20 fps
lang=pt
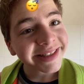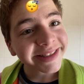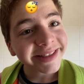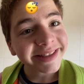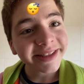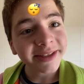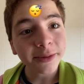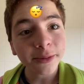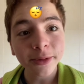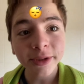
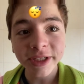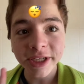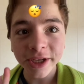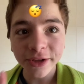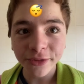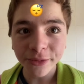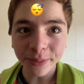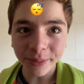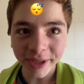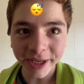Bom dia,
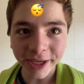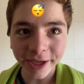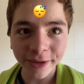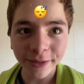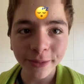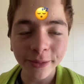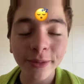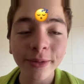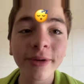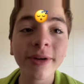
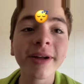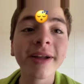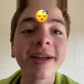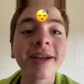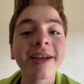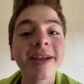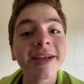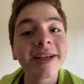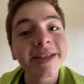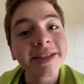gente. Hoje é
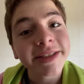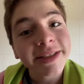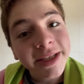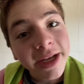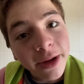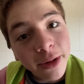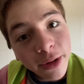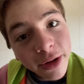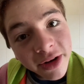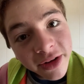
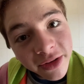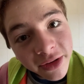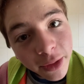domingo.